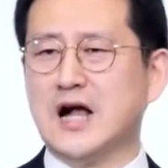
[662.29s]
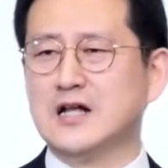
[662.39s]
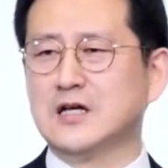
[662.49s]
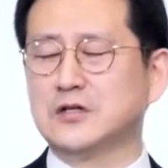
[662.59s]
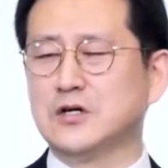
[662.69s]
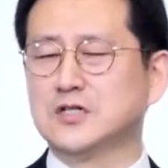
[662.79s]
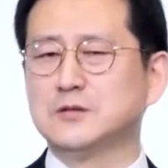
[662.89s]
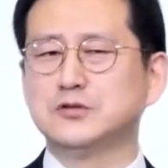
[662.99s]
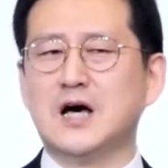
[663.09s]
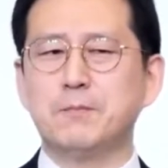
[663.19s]
알게 되어
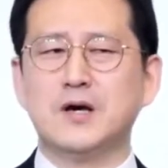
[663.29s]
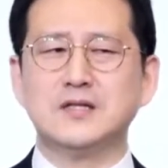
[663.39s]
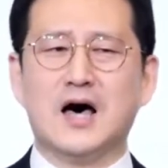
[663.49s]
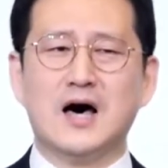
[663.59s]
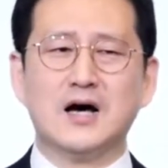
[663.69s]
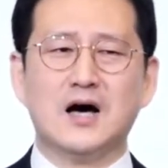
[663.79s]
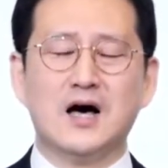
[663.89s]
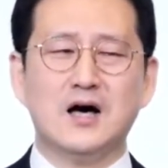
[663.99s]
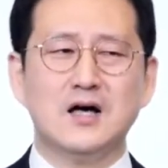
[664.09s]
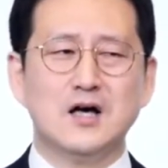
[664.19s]
그분 앞에
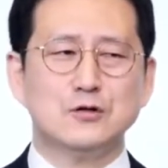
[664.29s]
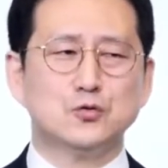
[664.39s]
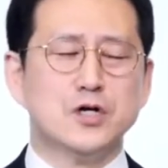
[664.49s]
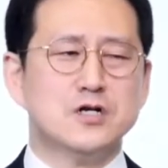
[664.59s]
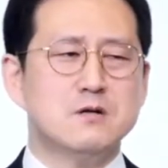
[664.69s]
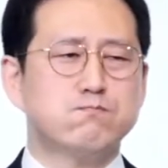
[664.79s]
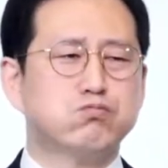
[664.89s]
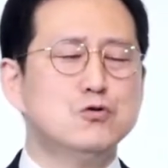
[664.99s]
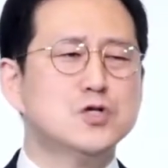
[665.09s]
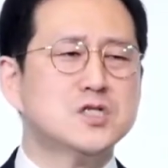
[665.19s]
나아가 우리를
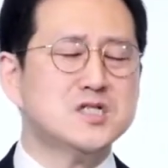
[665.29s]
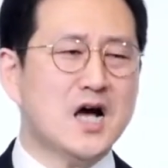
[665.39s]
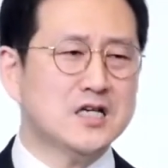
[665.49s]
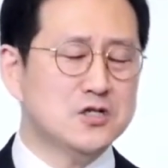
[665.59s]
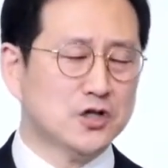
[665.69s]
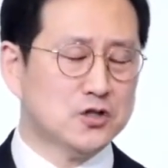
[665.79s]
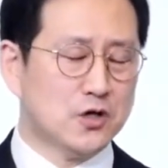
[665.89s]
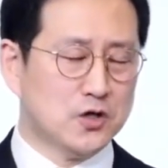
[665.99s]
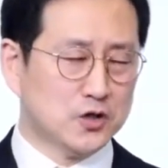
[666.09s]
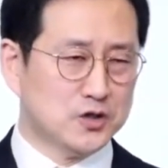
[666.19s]
불쌍히
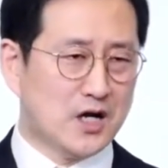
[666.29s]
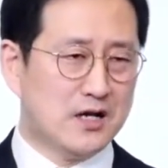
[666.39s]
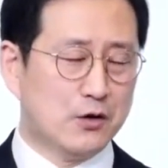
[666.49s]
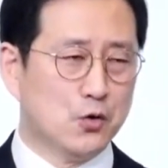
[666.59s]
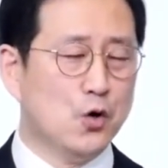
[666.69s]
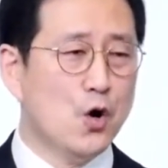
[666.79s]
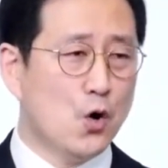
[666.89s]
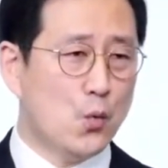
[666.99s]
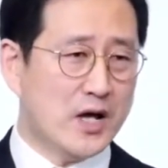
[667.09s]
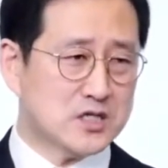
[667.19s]
여겨달라고
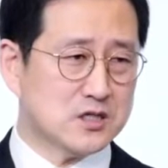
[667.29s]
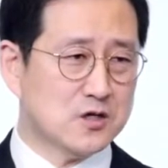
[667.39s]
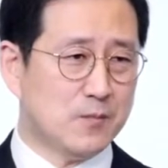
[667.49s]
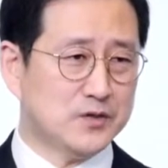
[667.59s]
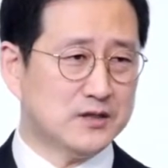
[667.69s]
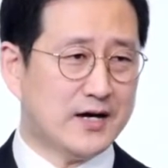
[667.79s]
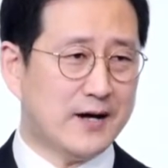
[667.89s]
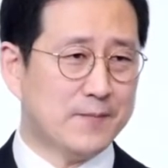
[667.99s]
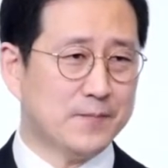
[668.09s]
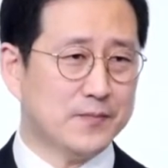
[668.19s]
외친
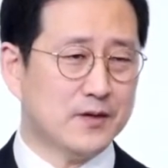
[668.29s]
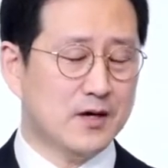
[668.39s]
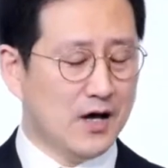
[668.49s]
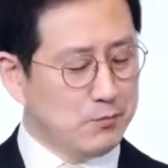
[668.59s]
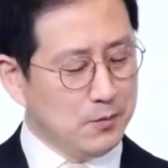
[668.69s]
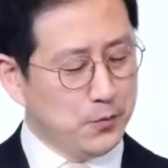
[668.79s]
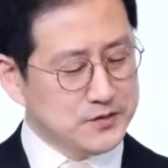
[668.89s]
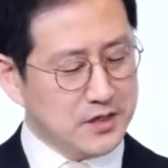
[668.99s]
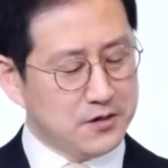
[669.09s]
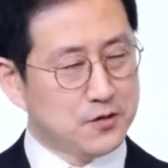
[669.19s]
겁니다. 한번
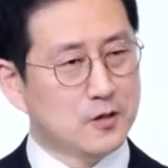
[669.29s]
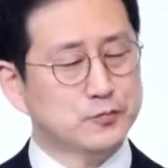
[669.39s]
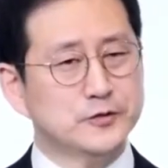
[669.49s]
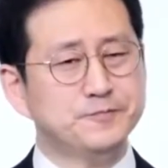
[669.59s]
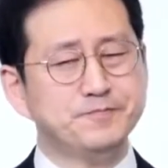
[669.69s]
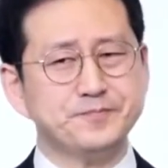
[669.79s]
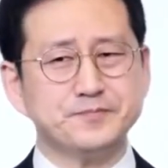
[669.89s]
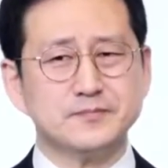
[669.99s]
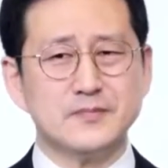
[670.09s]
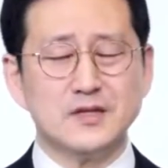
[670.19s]
보세요, 여러분.
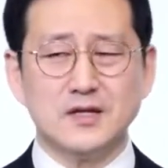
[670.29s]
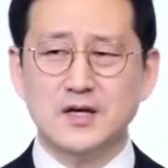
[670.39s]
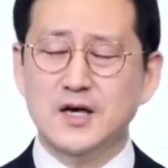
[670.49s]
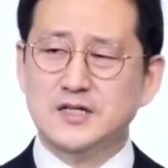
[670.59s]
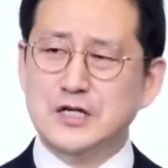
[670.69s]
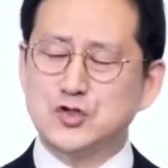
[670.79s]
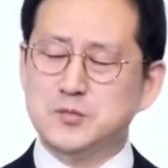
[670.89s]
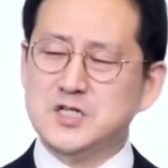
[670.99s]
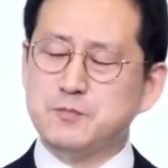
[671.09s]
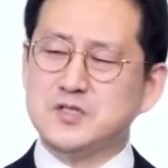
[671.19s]

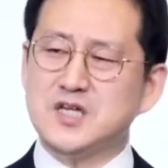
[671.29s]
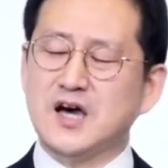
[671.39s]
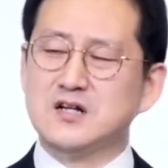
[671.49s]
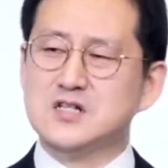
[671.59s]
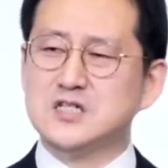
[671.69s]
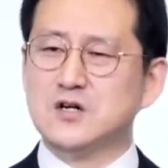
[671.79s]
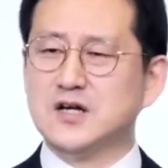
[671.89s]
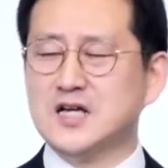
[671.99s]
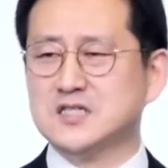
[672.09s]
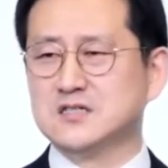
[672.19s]
예수님이 십자가를 지러
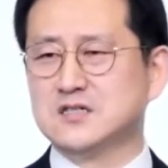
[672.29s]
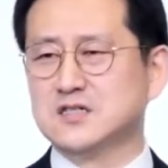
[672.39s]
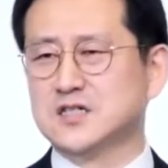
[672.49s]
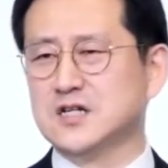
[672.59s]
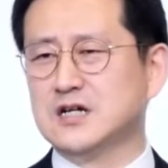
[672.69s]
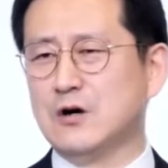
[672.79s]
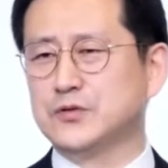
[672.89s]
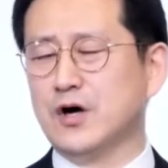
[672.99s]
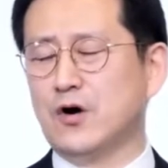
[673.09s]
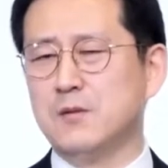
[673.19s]
가시는 그 길
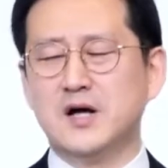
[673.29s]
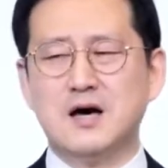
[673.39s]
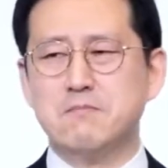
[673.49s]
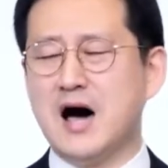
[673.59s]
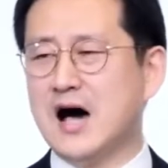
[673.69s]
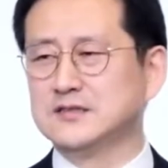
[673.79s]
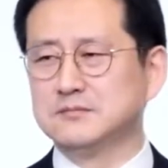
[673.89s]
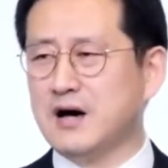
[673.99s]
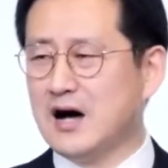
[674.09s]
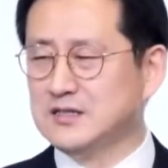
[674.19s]
가운데 얼마나
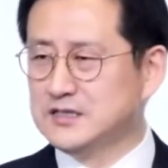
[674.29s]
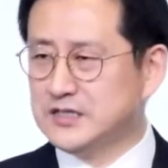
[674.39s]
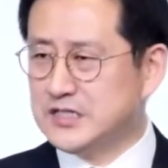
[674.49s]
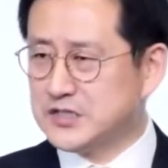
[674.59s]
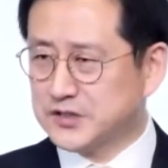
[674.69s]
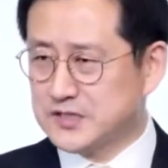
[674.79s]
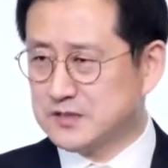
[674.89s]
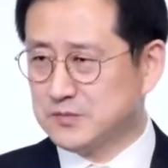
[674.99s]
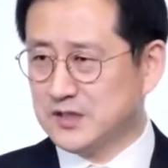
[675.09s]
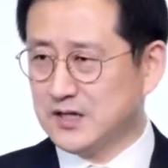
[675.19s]
많은 마을들이
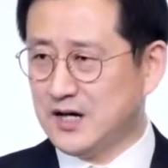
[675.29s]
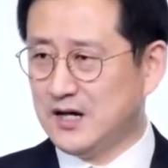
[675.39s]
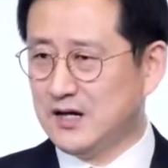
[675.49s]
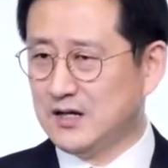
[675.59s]
있었겠습니까?